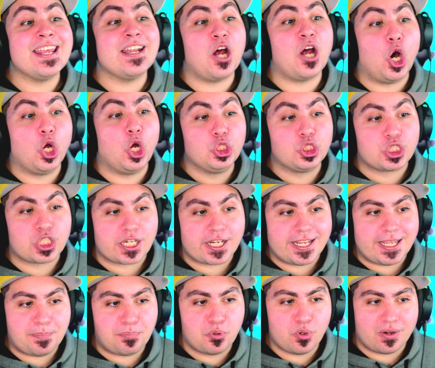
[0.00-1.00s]

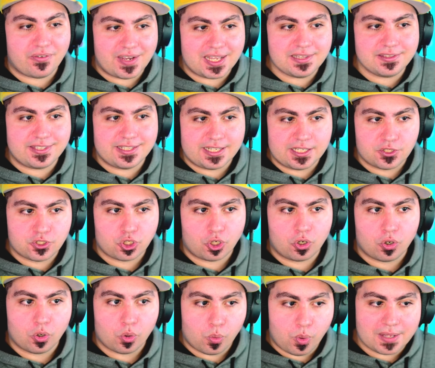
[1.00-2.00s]
Inoltre, più avanti nel
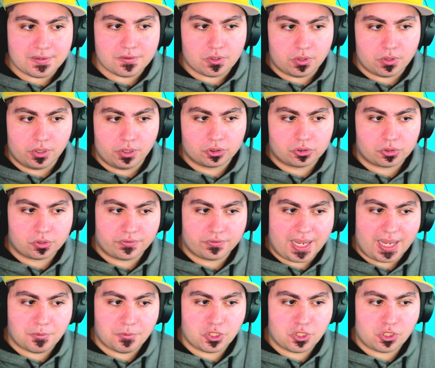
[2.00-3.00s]
gioco, quando noi lo troviamo,